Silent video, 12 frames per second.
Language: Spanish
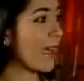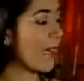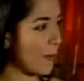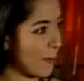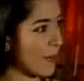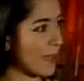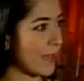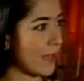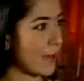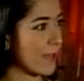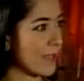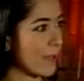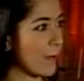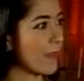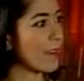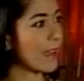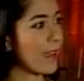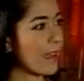empezarían
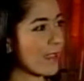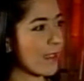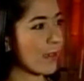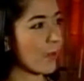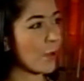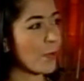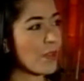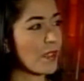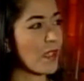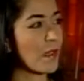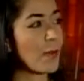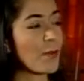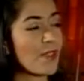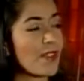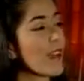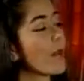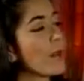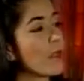precisamente a hacerlo? ¿Cómo sería, digamos, ese
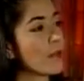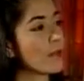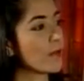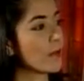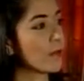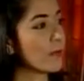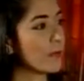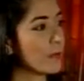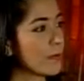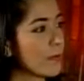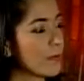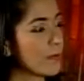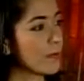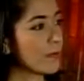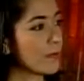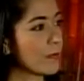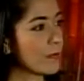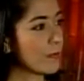camino? Pues tenemos tres